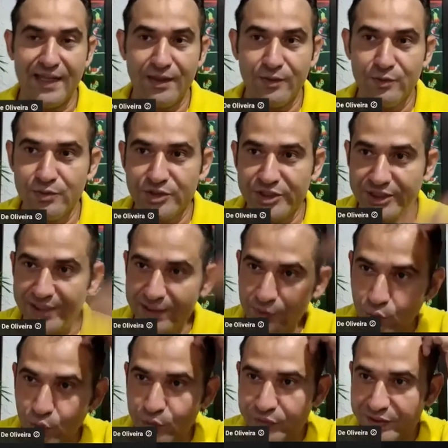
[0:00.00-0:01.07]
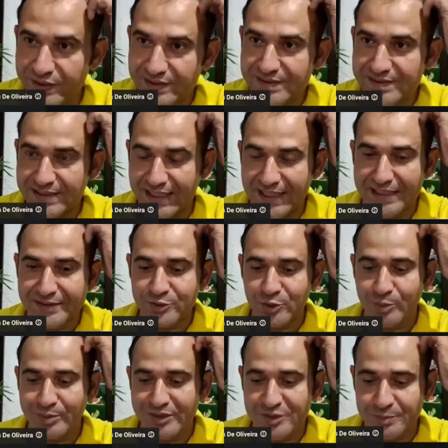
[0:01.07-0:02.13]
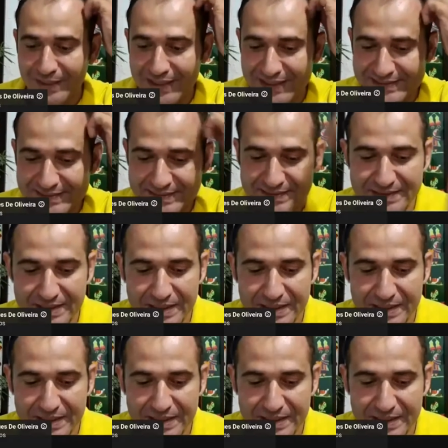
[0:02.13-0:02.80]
um tira dúvidas, tá? Sobre espécies.